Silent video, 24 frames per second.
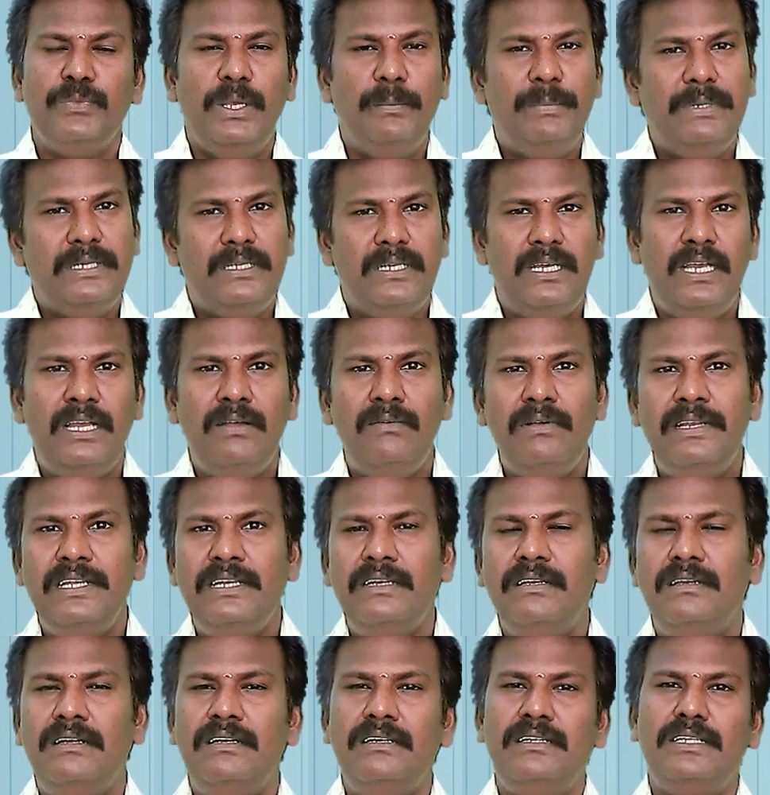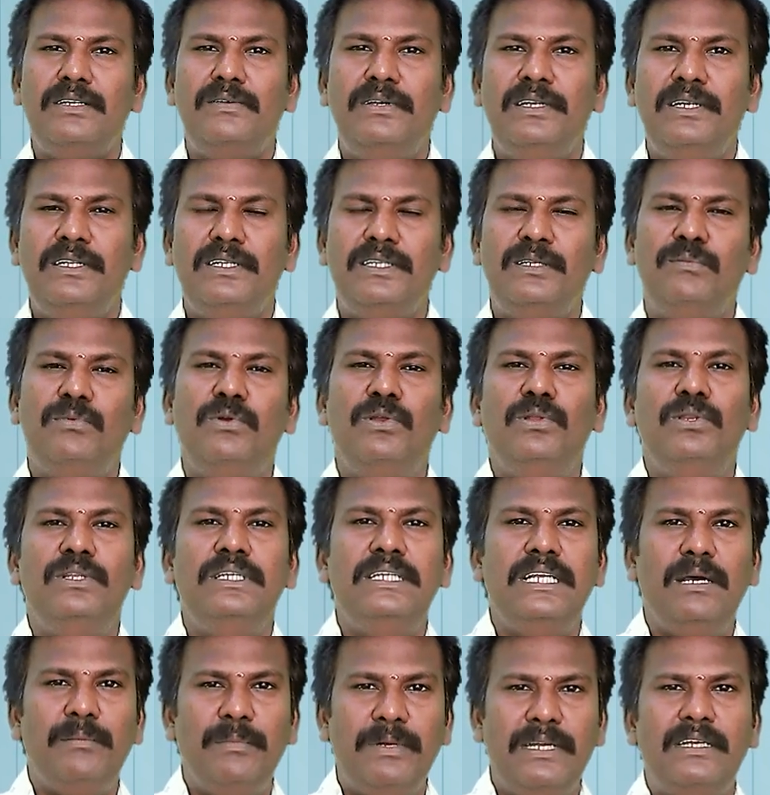இப்போ ட்ராவலிங் லாங் ட்ராவலிங் இருக்கப்படுது
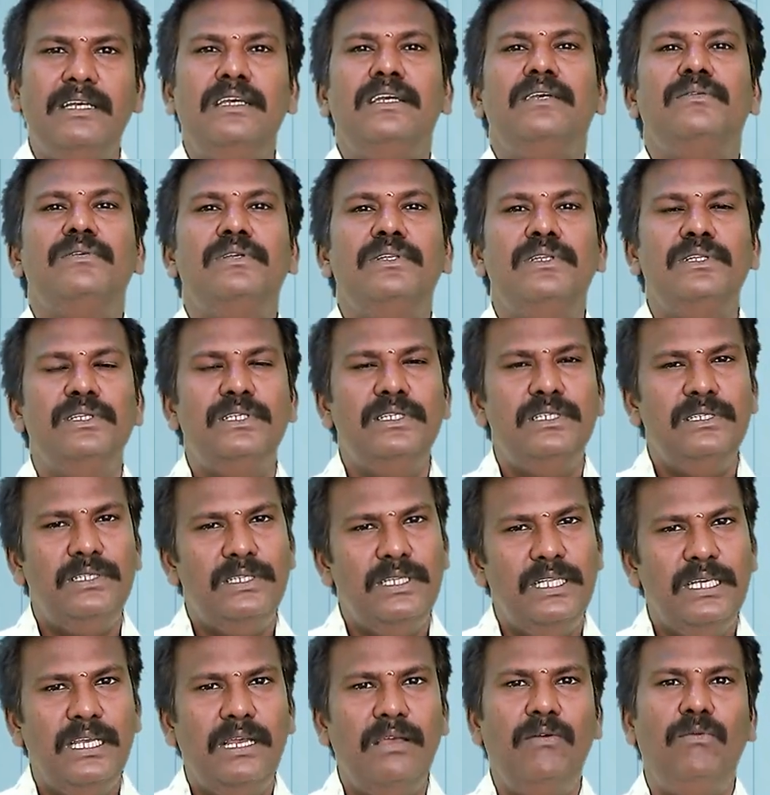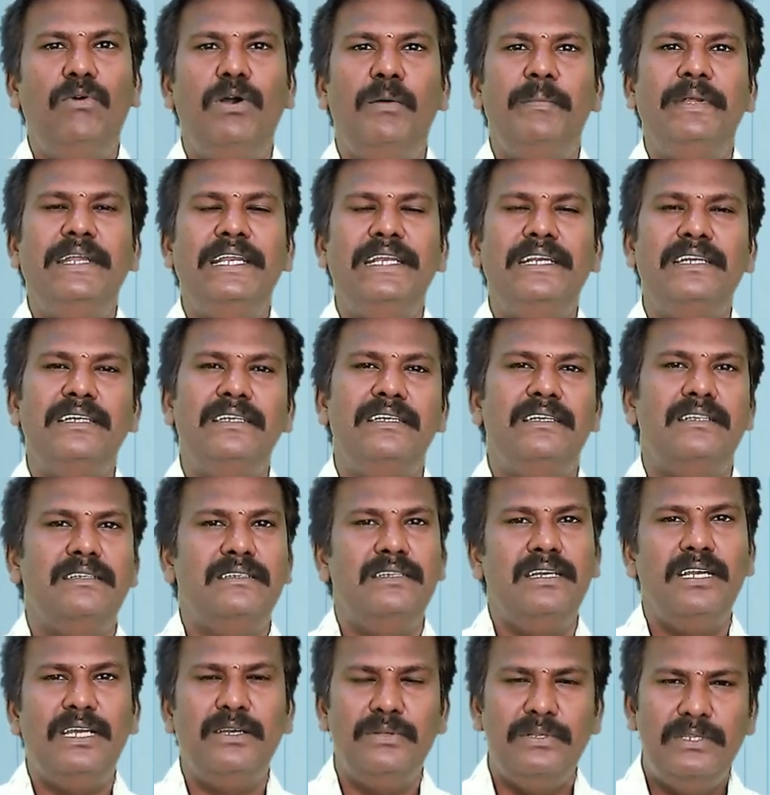நமக்காக வந்து இந்த வாமிட்டிங்
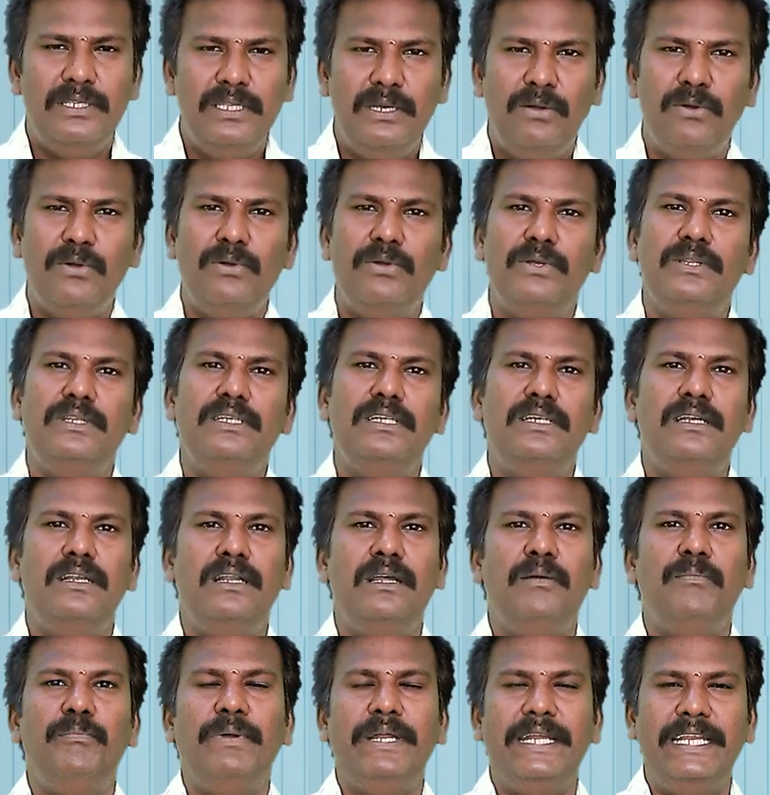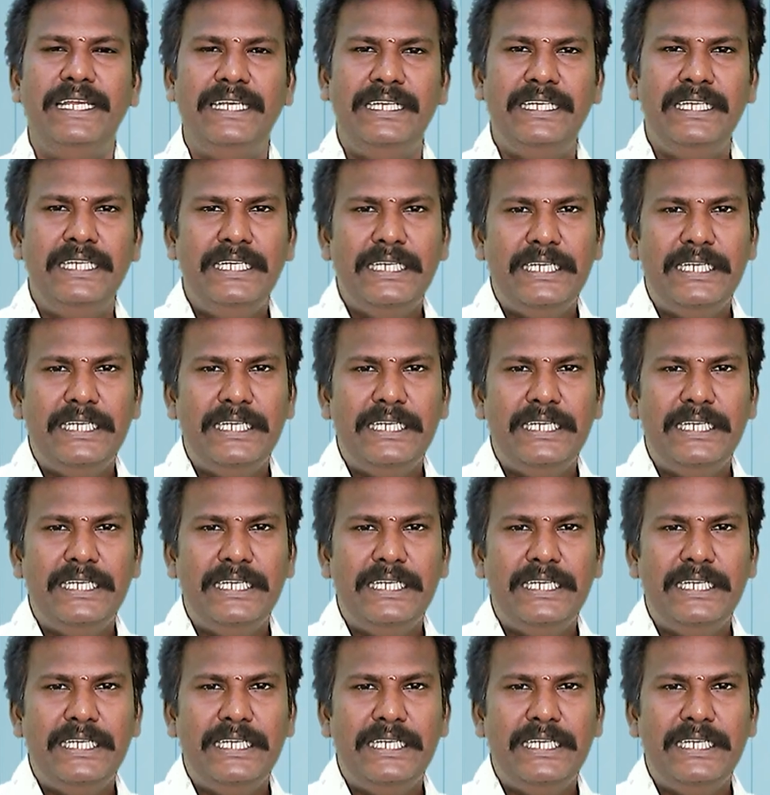எடுக்கிறதுக்காக வந்து அவங்க வந்து ட்ராப் பண்ணி